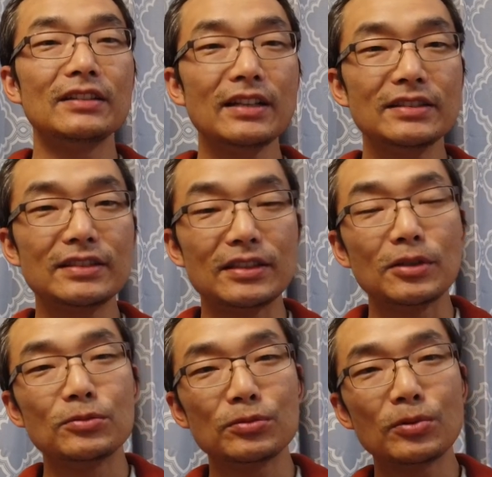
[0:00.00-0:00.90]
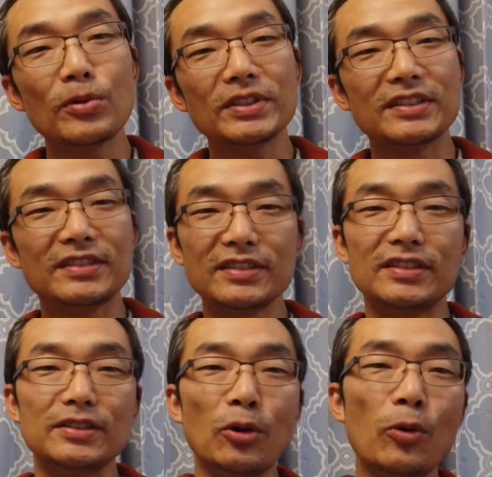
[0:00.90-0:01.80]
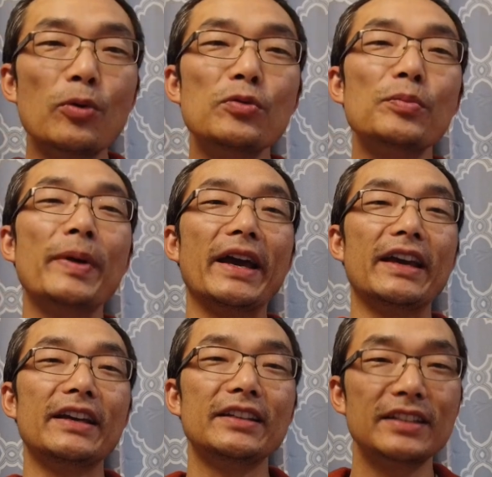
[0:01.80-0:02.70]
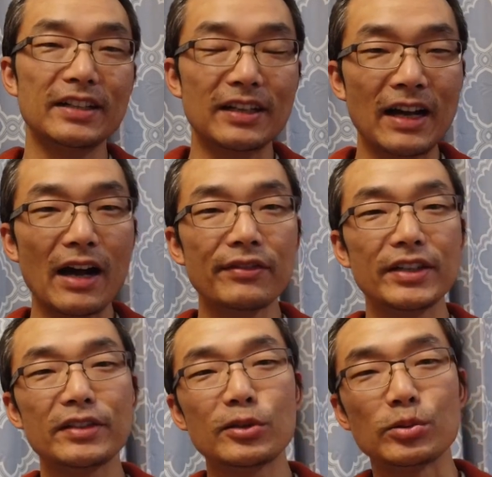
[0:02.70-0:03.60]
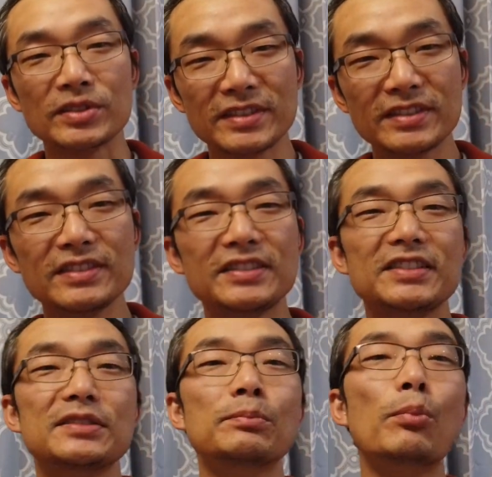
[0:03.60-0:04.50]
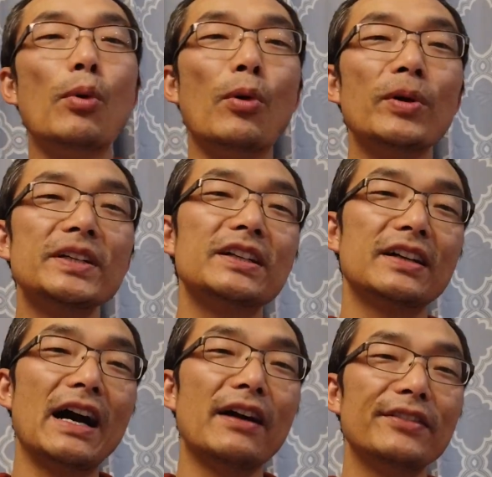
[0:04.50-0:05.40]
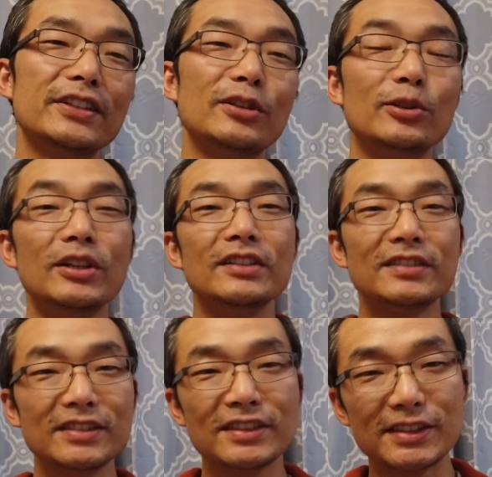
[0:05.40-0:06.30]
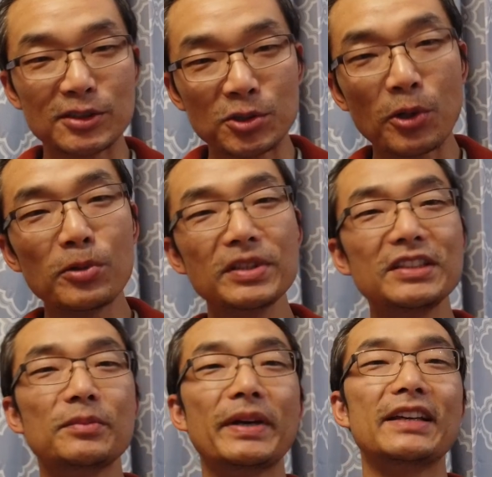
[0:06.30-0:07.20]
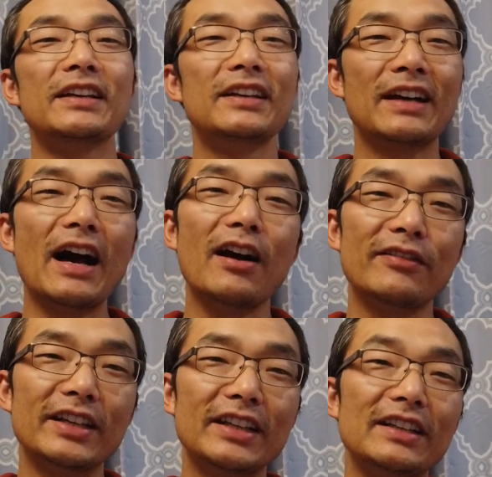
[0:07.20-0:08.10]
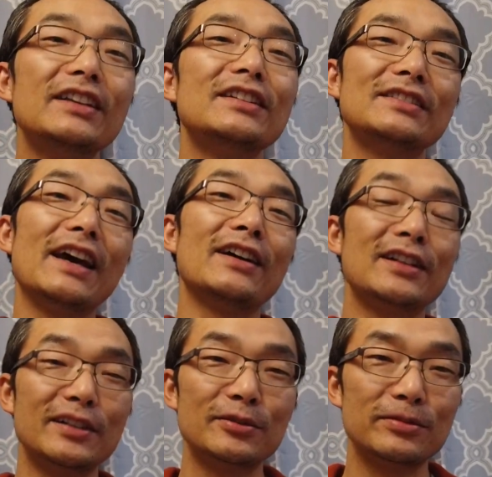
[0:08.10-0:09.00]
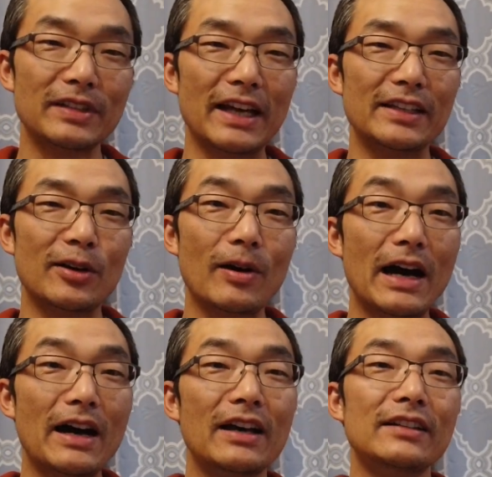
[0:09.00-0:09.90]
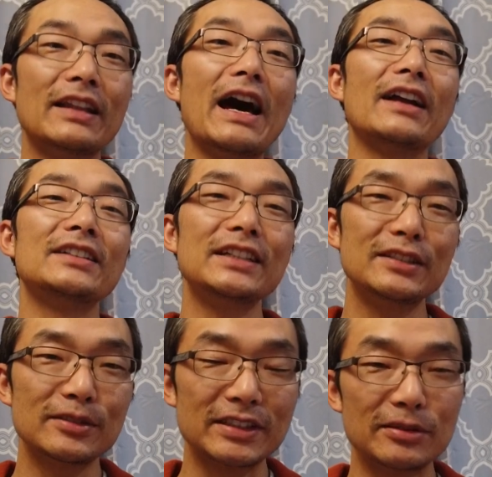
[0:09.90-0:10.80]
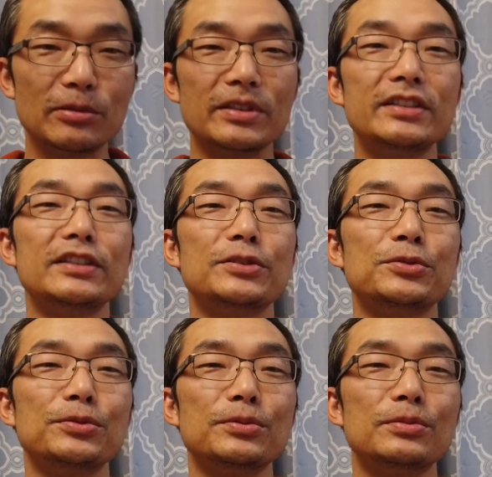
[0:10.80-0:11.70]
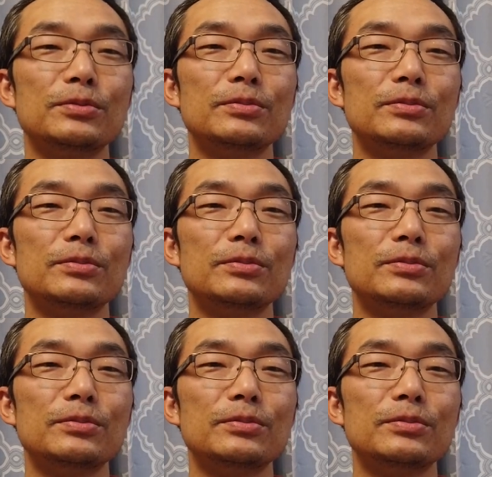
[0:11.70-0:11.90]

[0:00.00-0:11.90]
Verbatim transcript: 但是如果你自己烘焙这个咖啡豆，自己磨这个咖啡豆，自己冲一杯咖啡再喝出来的话，那这就是一种乐趣。